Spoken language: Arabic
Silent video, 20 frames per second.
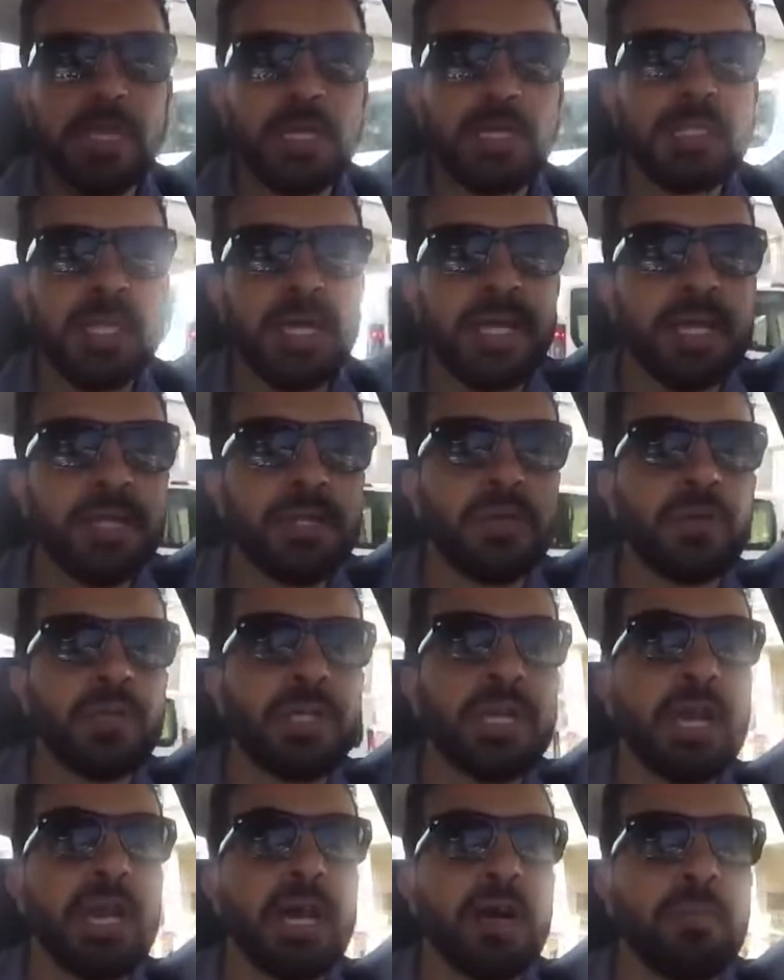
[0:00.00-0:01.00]
والله راديو
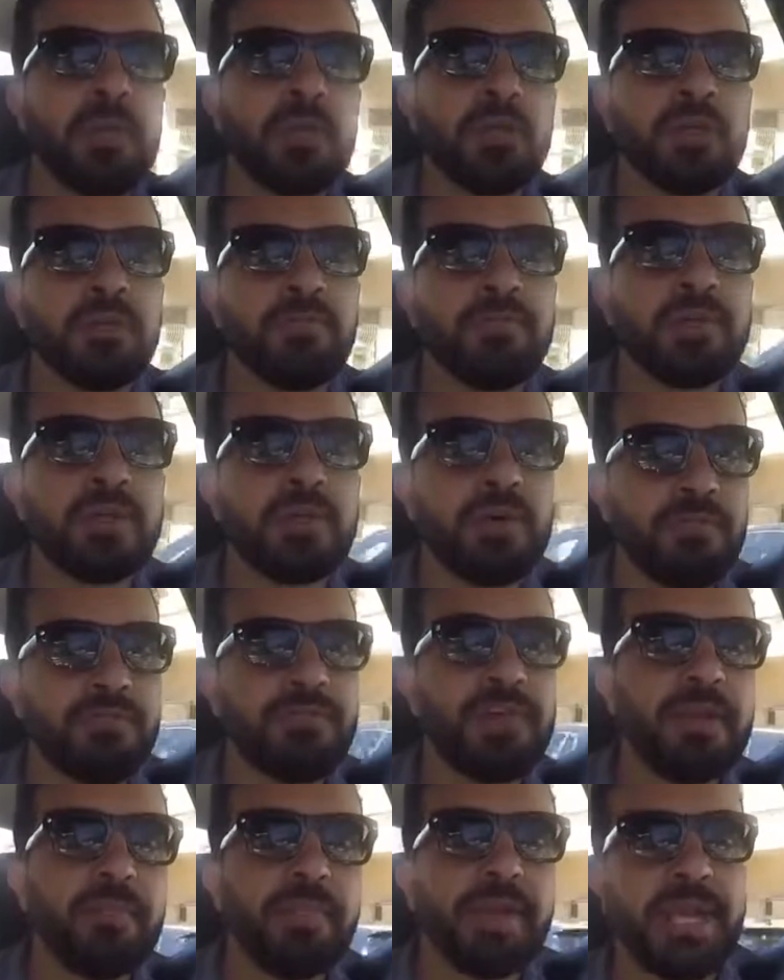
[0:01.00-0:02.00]
دقيقة بك شوف
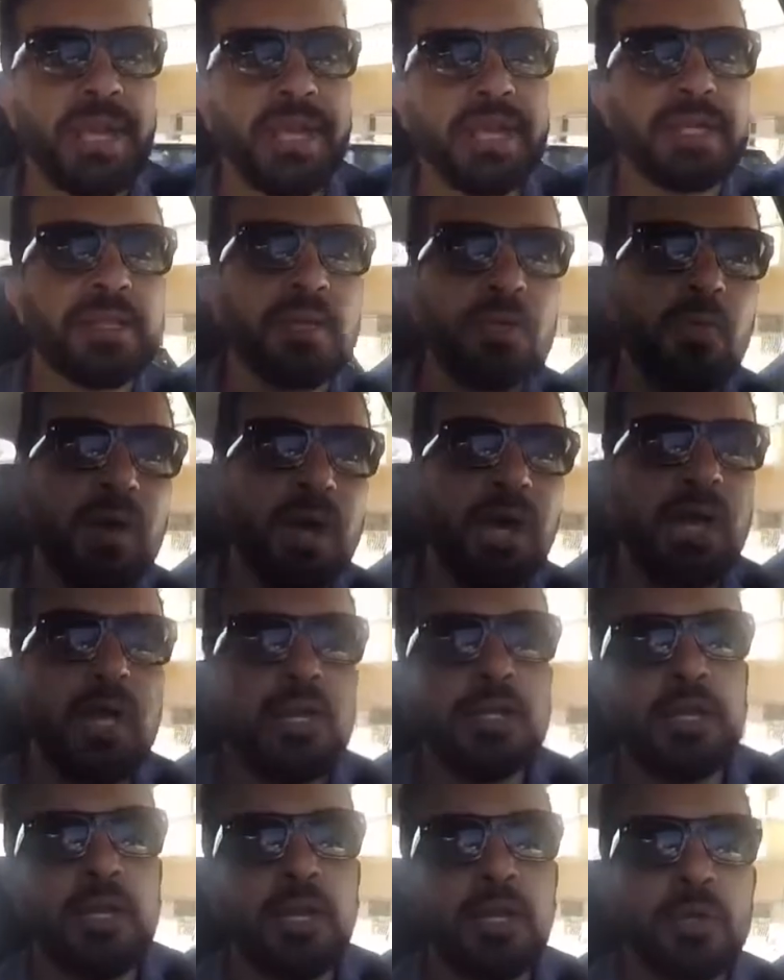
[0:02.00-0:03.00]
نكونفيرمي نعيط
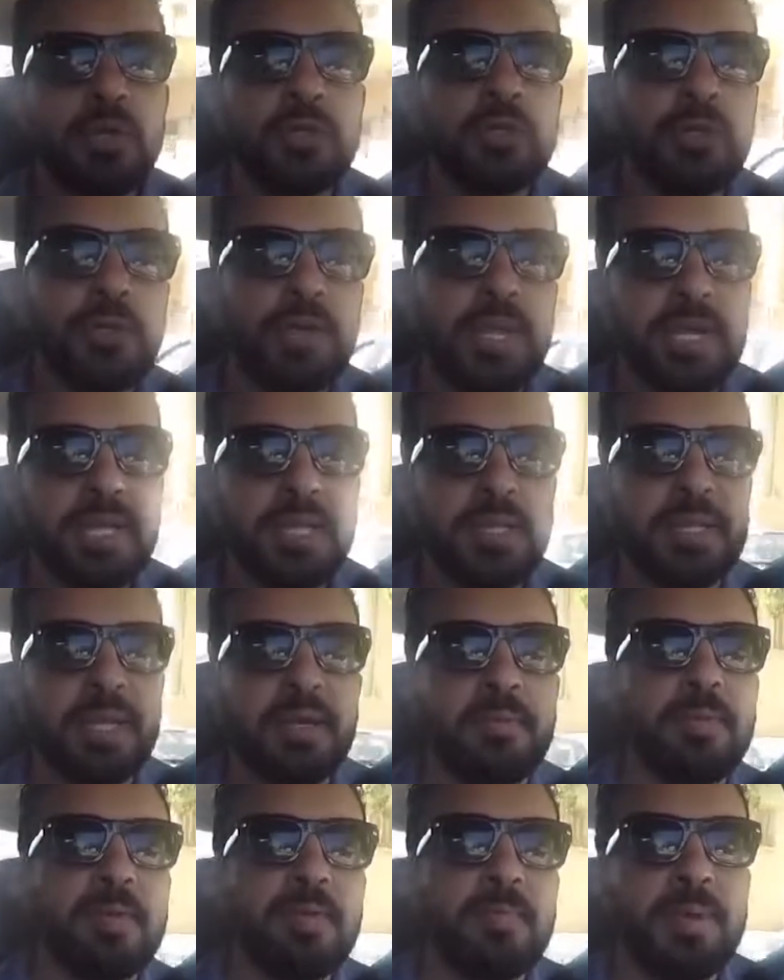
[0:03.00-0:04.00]
لواحد جورناليست
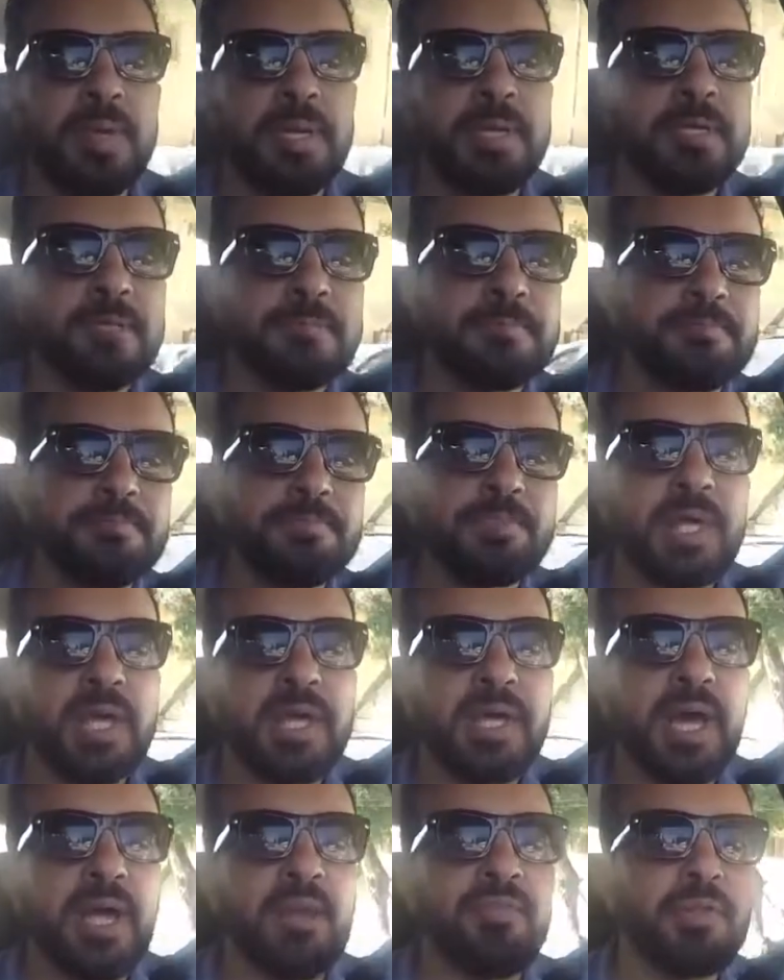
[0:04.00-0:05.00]
حبيبي
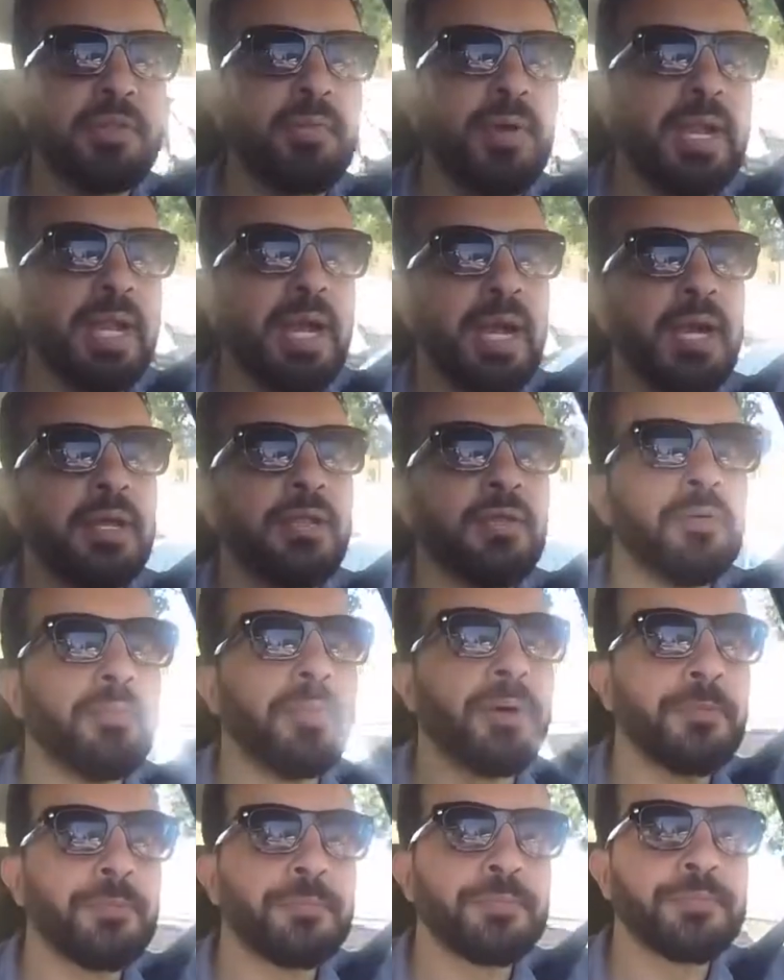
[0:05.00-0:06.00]
يعرف صوالح
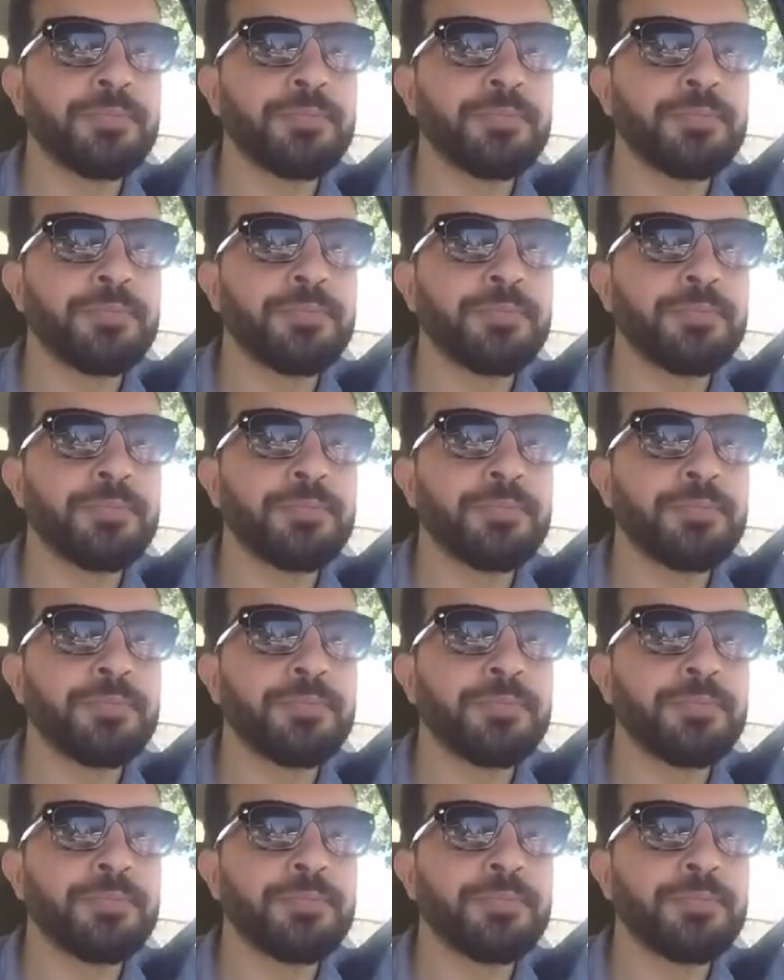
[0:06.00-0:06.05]
هادوما